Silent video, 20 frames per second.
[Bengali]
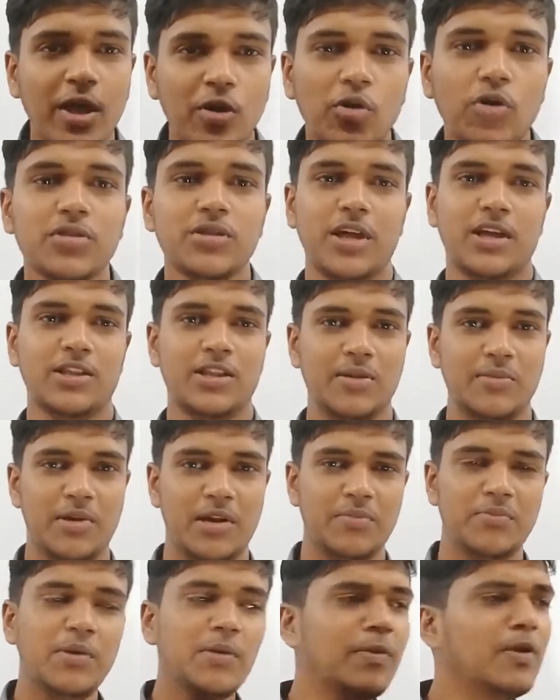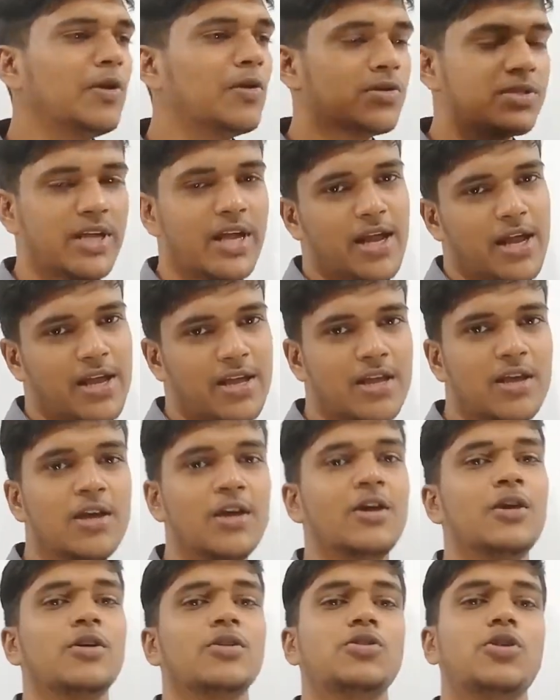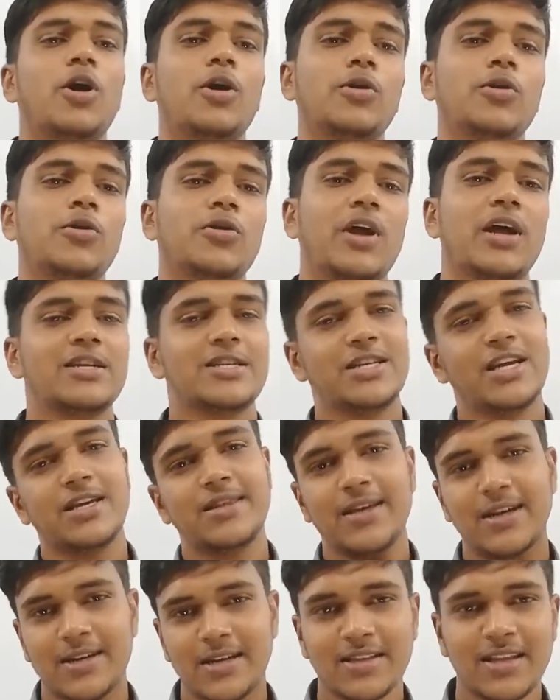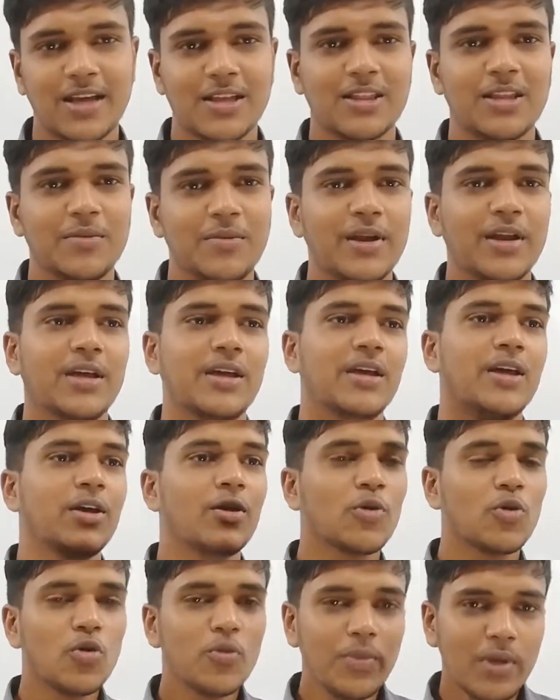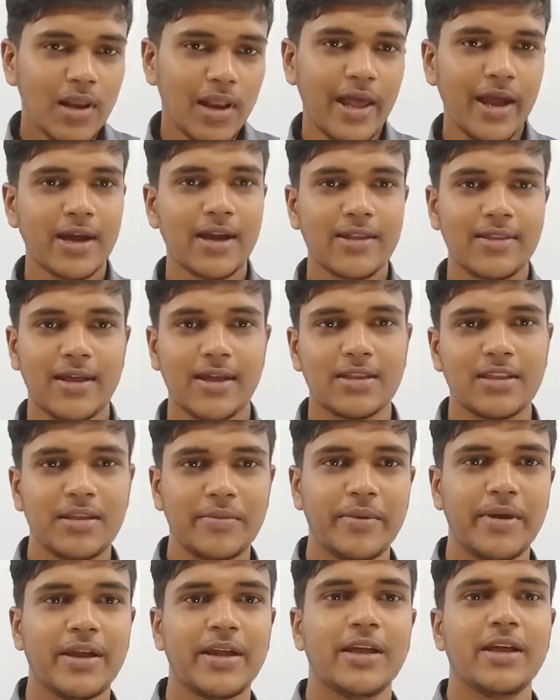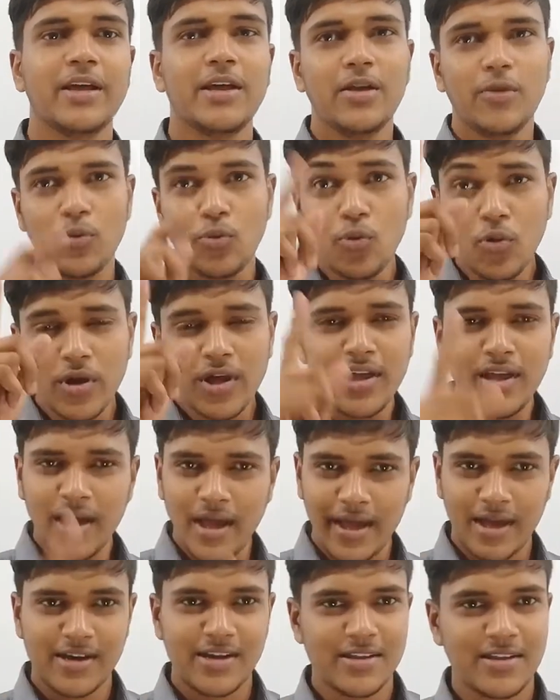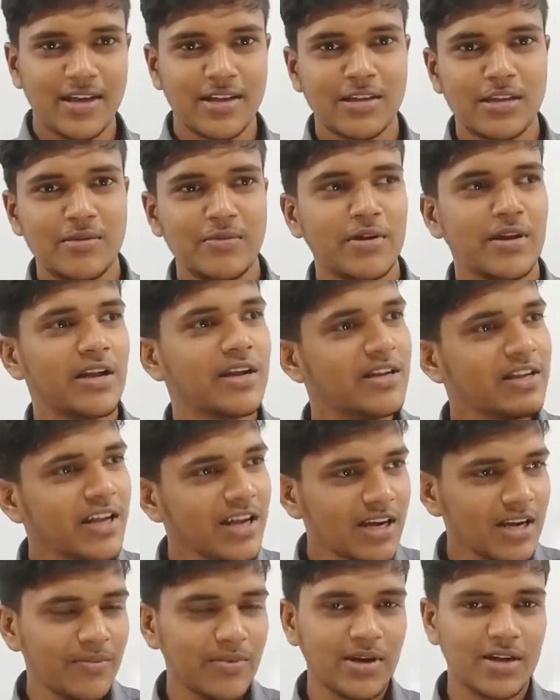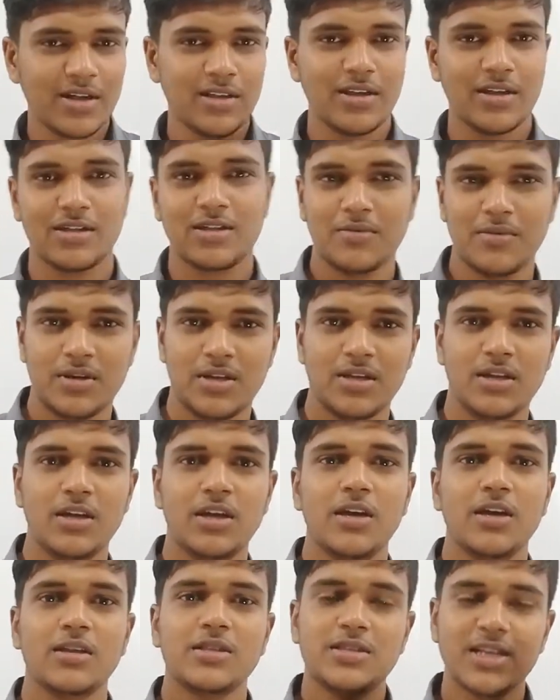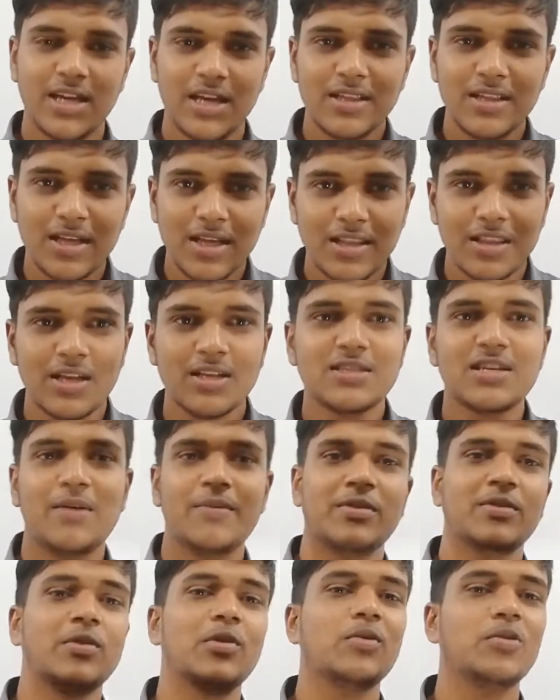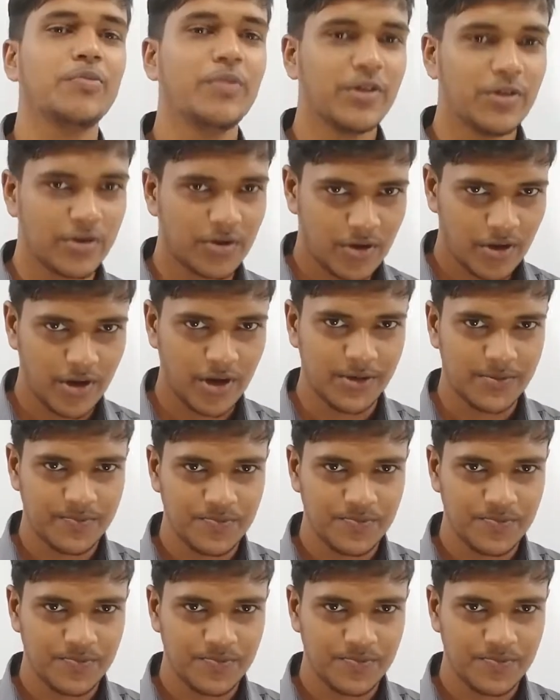একক থাকতে পারে বিভিন্ন জায়গায় ধরো রাজশাহীতে একটা থাকতে পারে কুমিল্লা একটা থাকতে পারে উখিয়ায় একটা থাকতে পারে টেকনাফ একটা থাকতে পারে যেখান থেকে তারা সাবানগুলো উৎপাদন করে